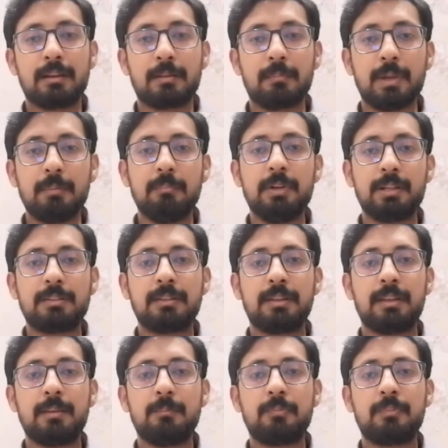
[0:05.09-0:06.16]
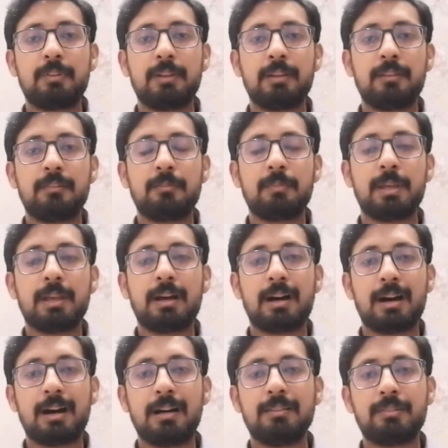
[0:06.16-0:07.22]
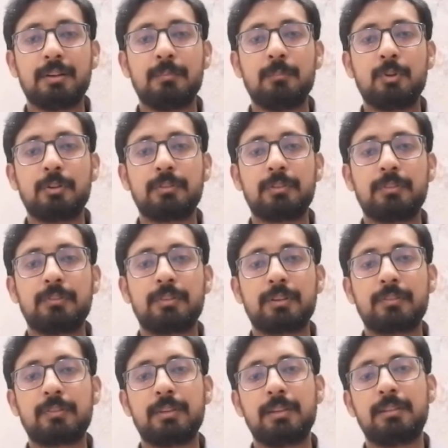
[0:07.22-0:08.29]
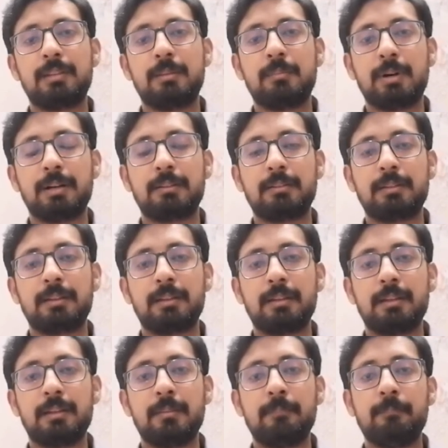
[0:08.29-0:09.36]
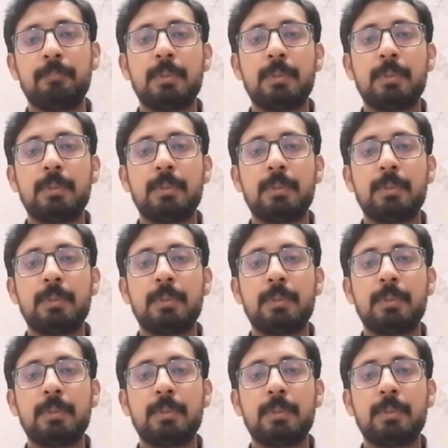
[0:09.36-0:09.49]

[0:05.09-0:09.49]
रिमेंबर द नेम सीरीज़ में आज हम लोग जिस शख्सियत की बात करेंगे